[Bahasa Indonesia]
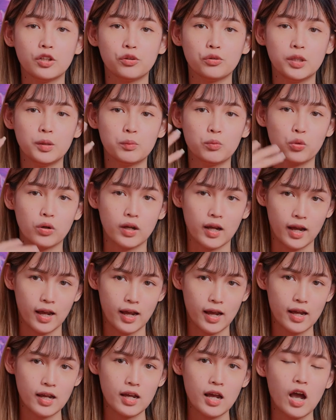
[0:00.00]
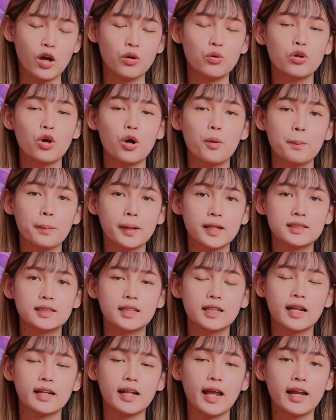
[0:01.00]
gitu di muka, aku kompres
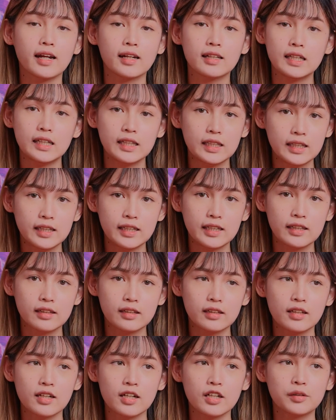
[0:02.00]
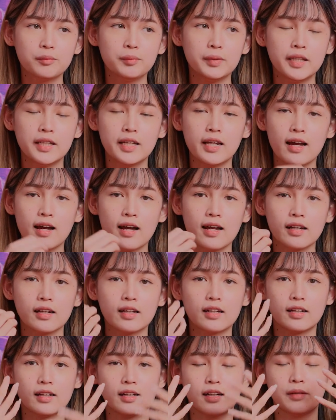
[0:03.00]
dengan air dingin biar
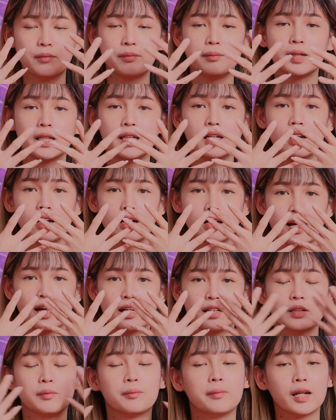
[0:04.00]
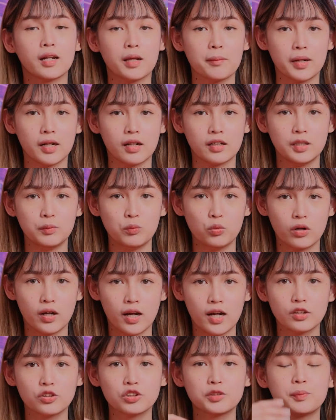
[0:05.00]
uh, menghilangkan merah-merah di
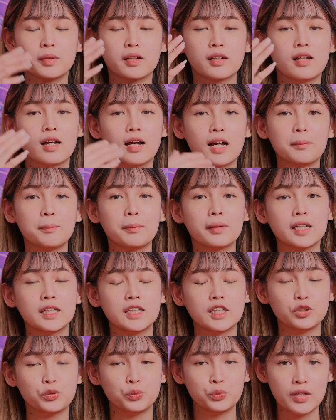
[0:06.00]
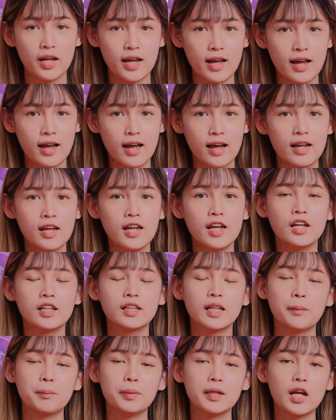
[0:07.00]
muka terus meredakan perihnya juga.
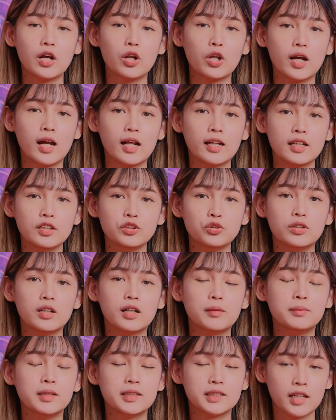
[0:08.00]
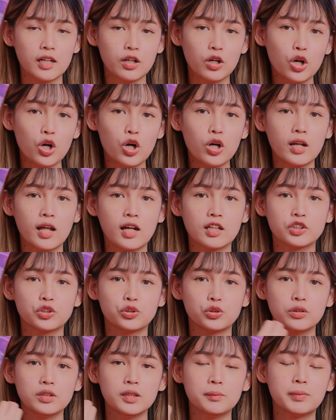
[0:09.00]
Tapi kalau kalian juga bisa kok
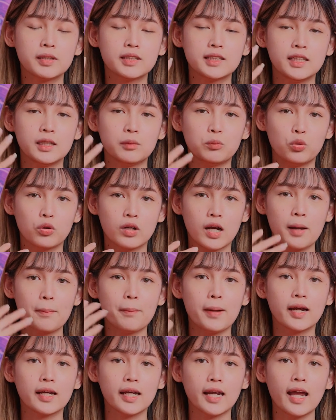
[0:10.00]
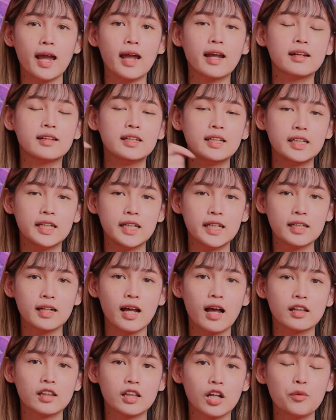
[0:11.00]
langsung bersihin muka pakai air dingin
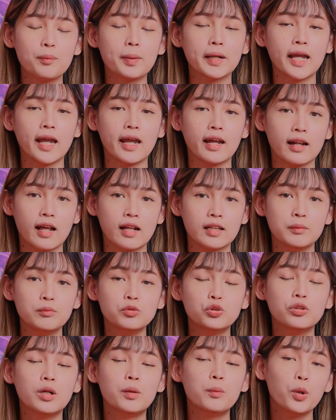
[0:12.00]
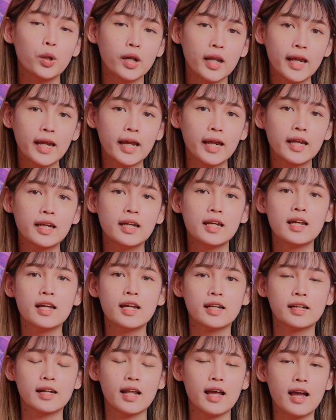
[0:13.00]
atau pakai air adem juga boleh.
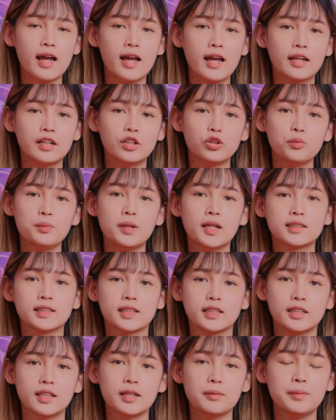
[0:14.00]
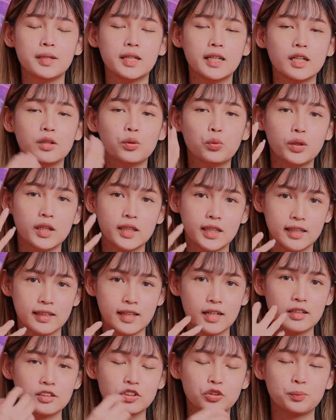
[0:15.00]
Nah, itu biasanya bikin kulit
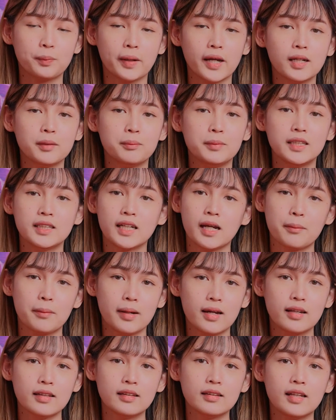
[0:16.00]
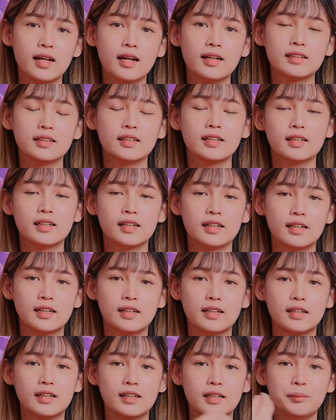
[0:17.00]
kita supaya lebih nyaman dan
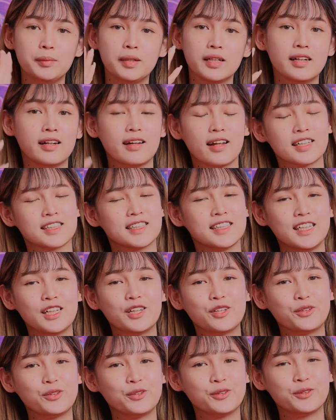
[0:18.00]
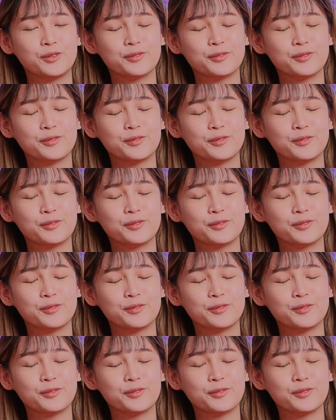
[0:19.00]
uh, lebih rileks gitu.